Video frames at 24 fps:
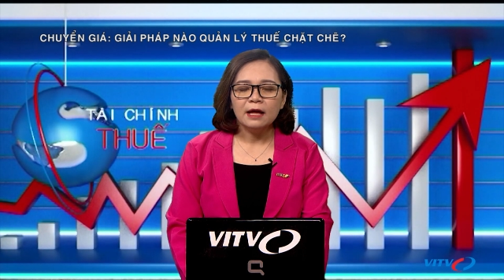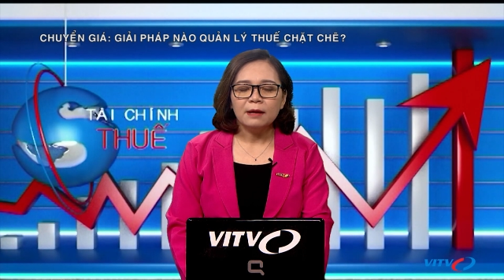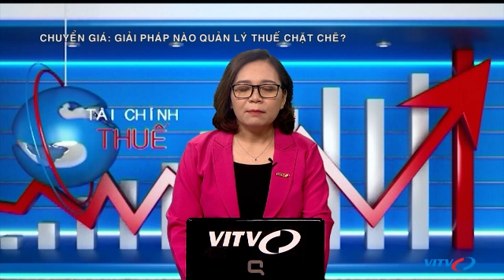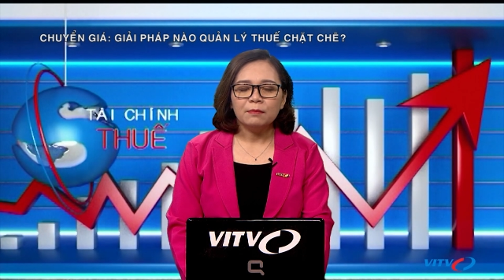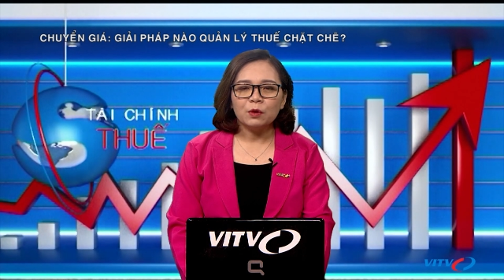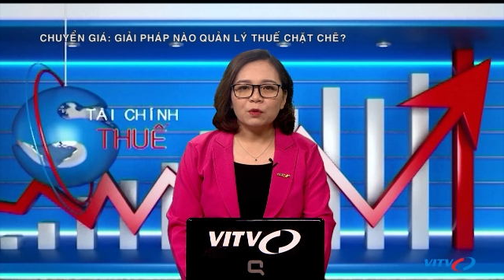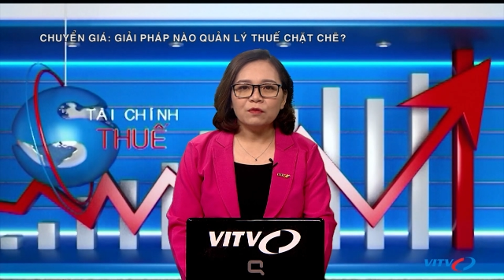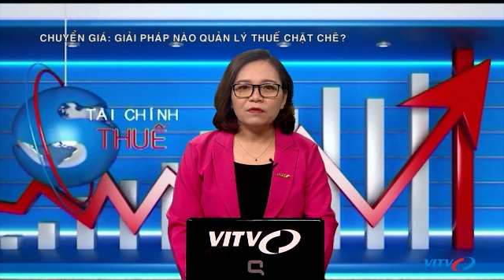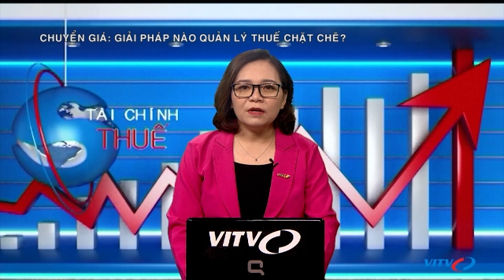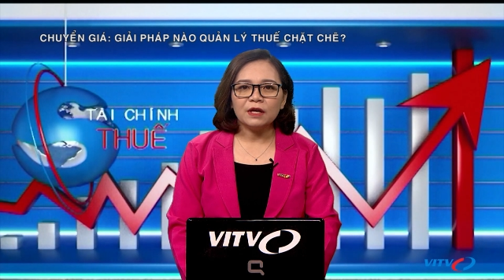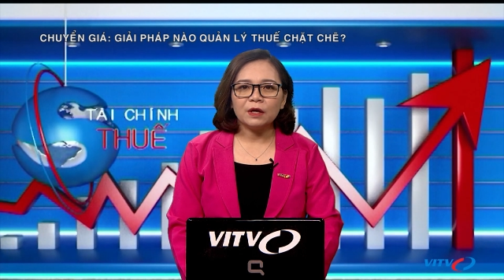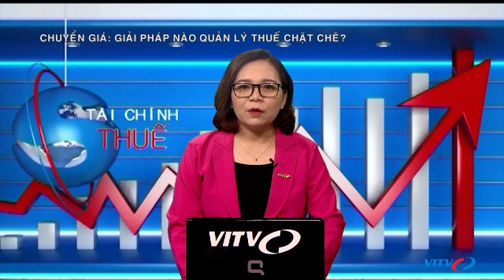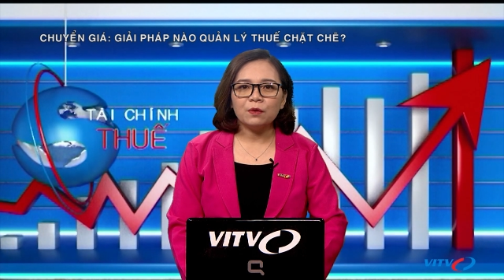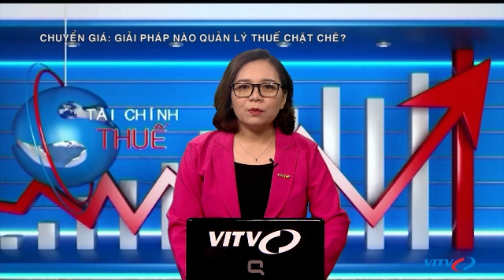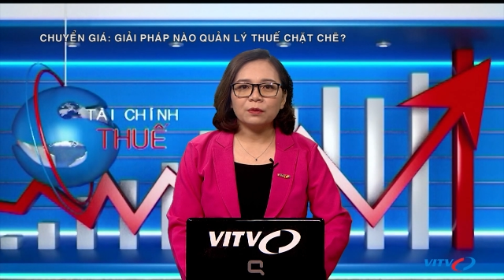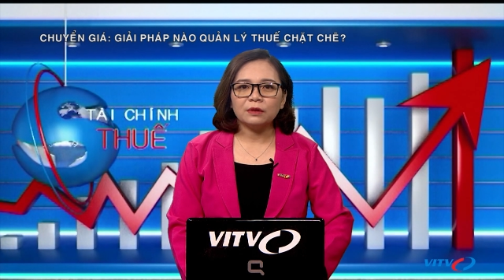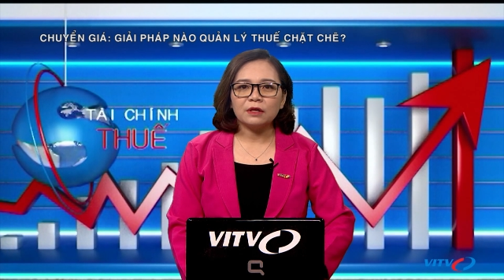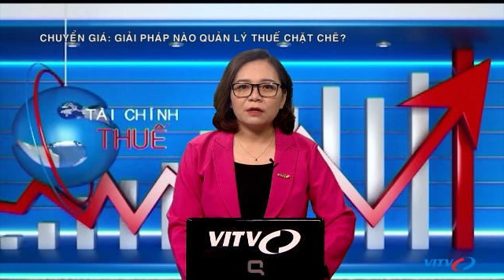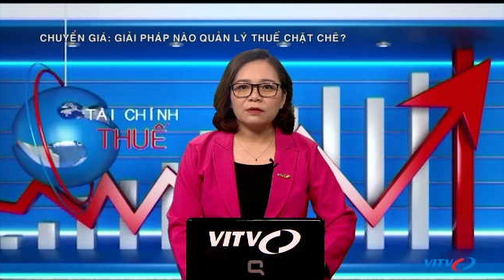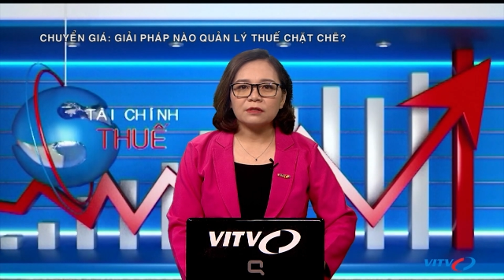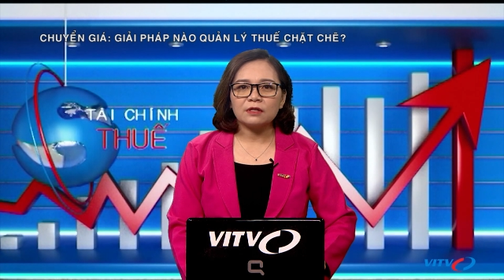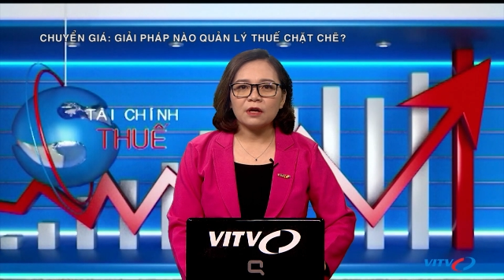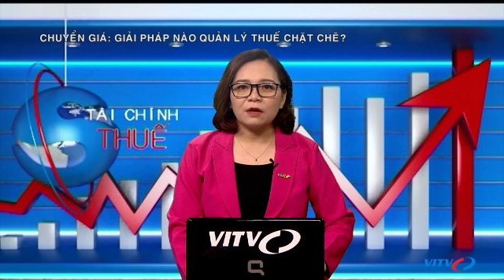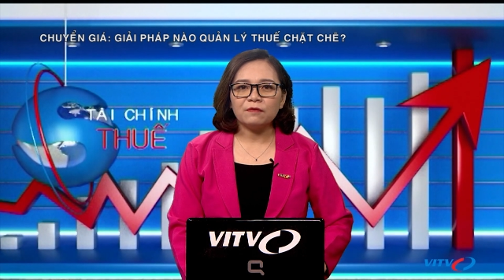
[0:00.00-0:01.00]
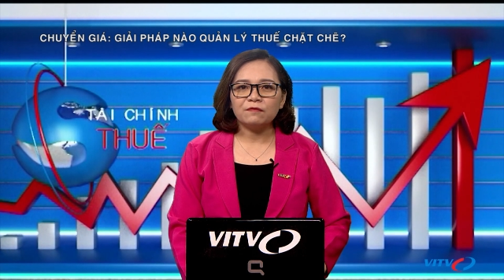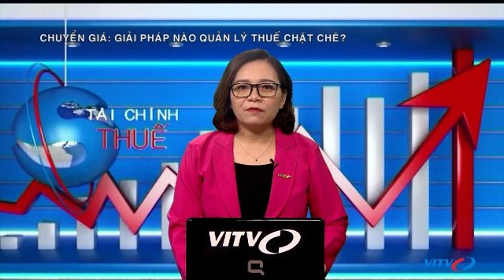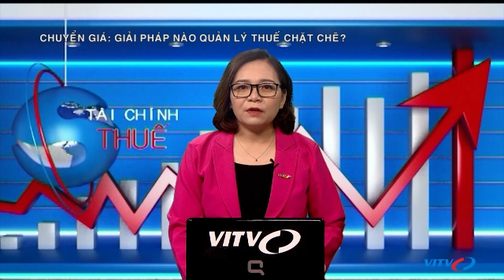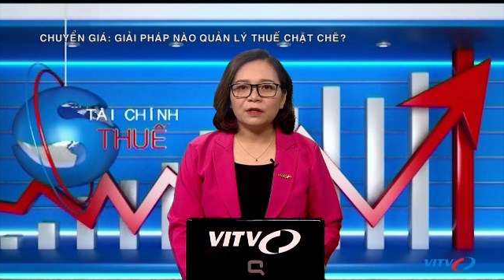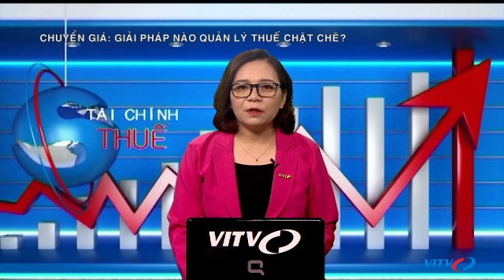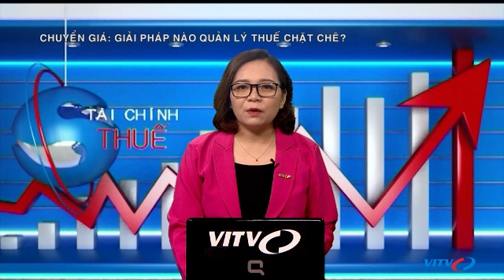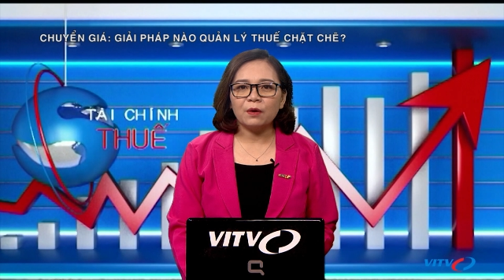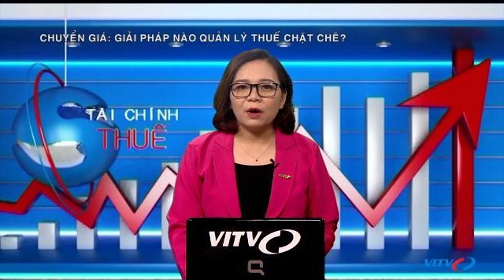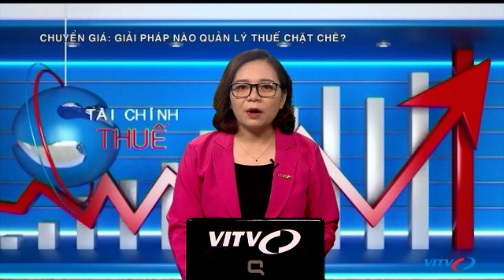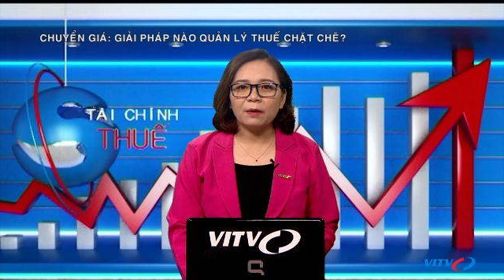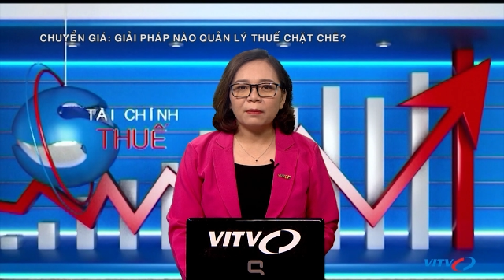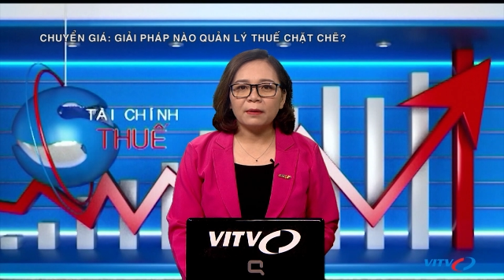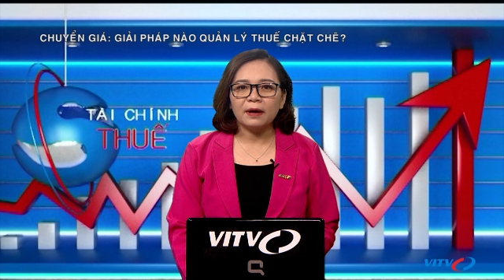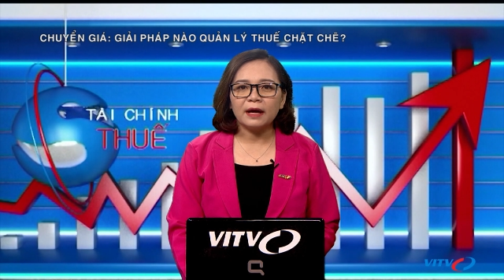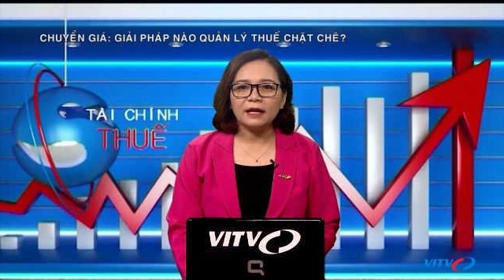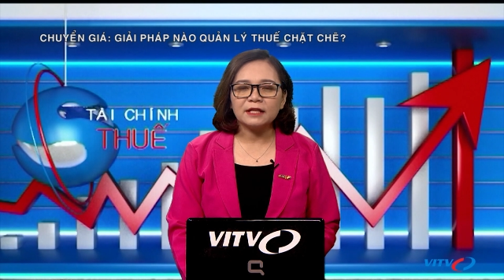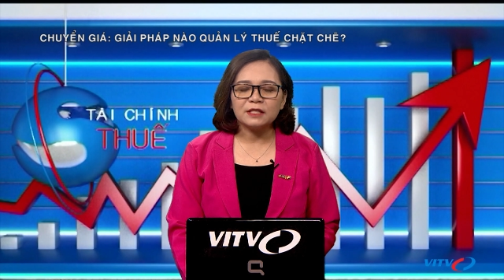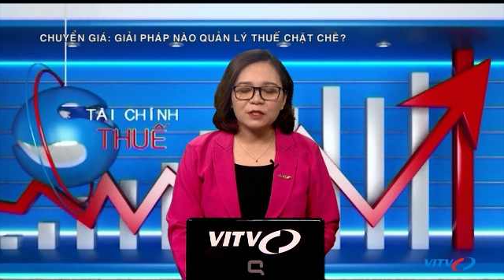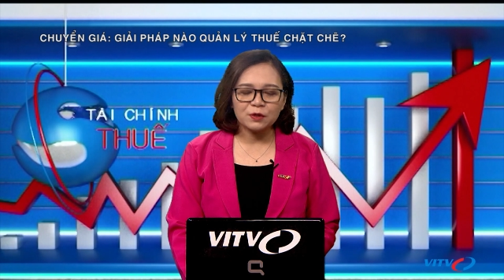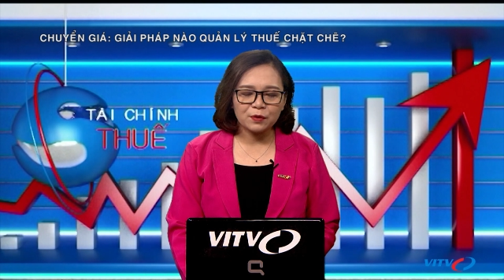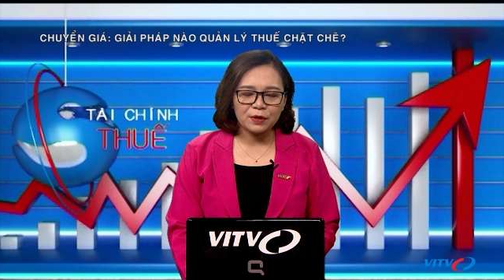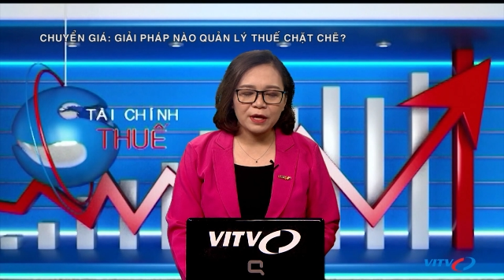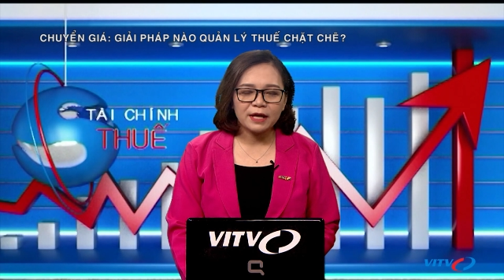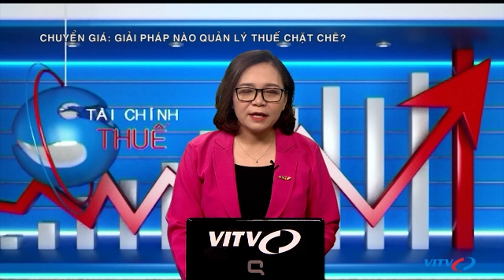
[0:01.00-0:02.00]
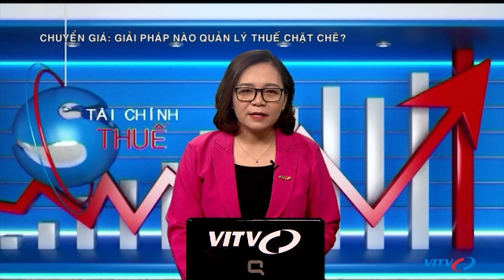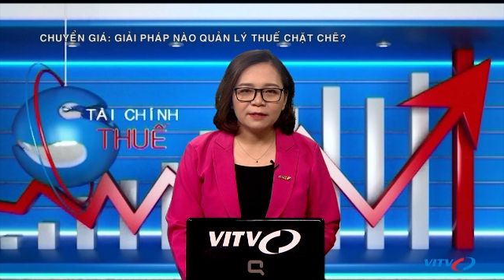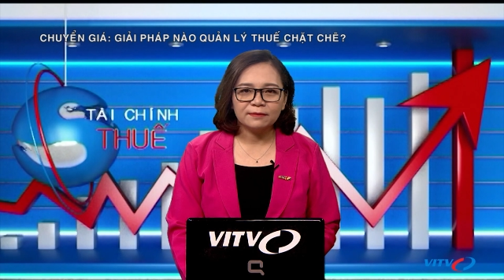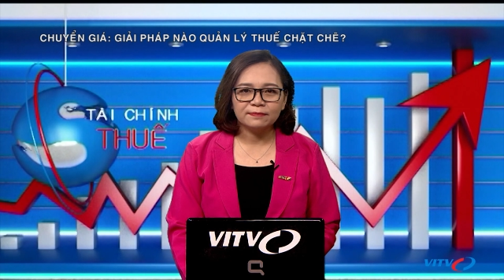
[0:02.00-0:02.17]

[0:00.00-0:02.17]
Mời quý vị cùng theo dõi phần tổng hợp ngay sau đây.